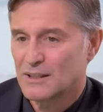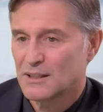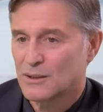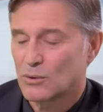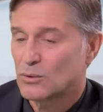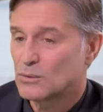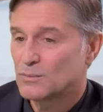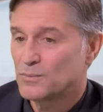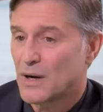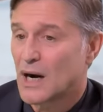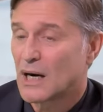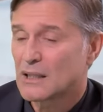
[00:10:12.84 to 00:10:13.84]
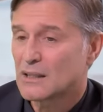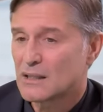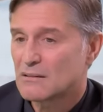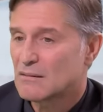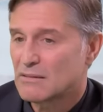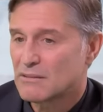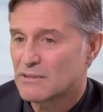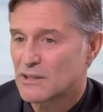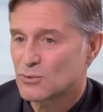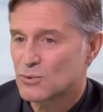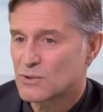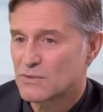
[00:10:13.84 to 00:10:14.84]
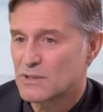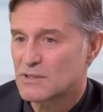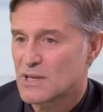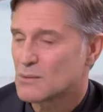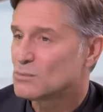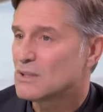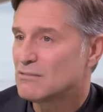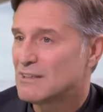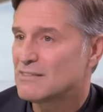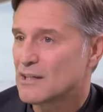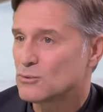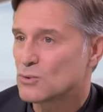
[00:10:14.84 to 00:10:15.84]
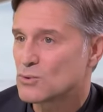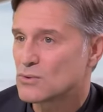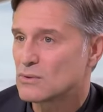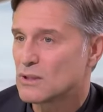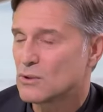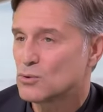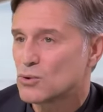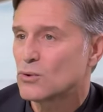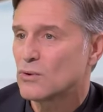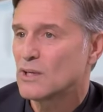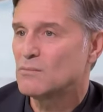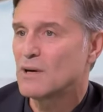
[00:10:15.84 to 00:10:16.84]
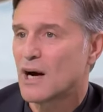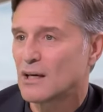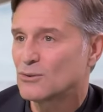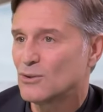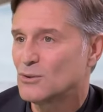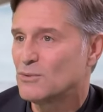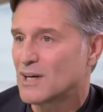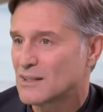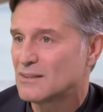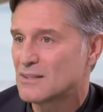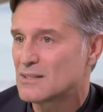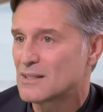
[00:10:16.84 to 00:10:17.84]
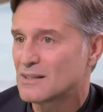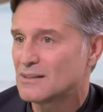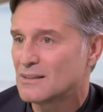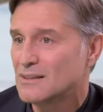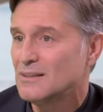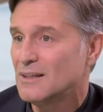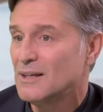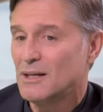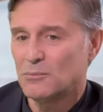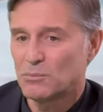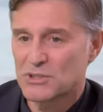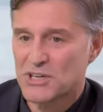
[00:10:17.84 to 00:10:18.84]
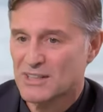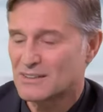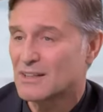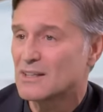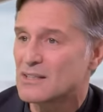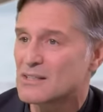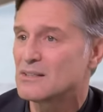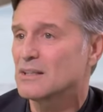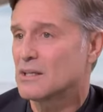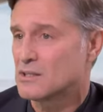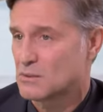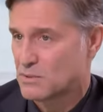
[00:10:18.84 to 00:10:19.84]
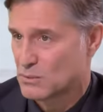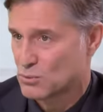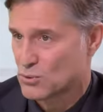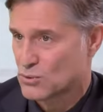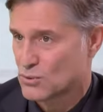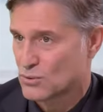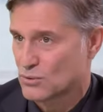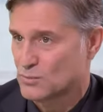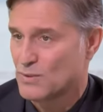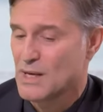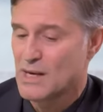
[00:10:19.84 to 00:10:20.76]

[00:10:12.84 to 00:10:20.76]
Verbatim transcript: e, Ankara Devlet Tiyatrosu ve İstanbul Devlet Tiyatrosu'ndaki çok önemli aktör ve aktrislerinin bacaklar arasında geçti benim çocukluğum.